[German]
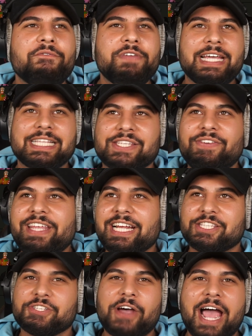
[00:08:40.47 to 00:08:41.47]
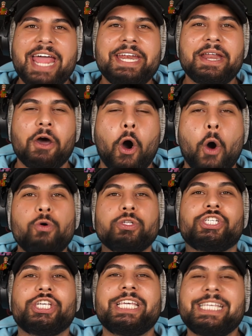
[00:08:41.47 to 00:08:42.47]
wir jetzt wieder zu einem
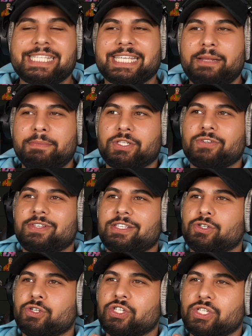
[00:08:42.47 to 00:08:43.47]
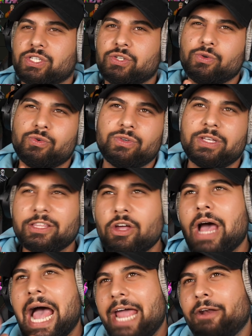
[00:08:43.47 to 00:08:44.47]
OG-Skin, beziehungsweise zu, zu, ja
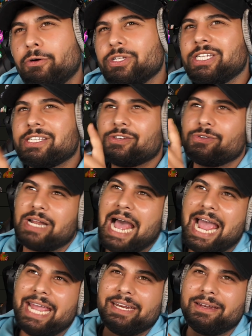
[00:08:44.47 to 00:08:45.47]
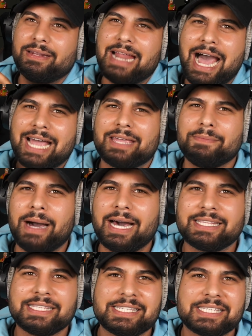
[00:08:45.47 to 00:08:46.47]
doch, ein OG-Skin und einen
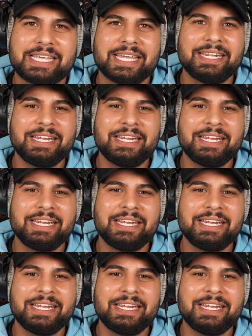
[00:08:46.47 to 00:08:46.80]
nachgemachten Skin,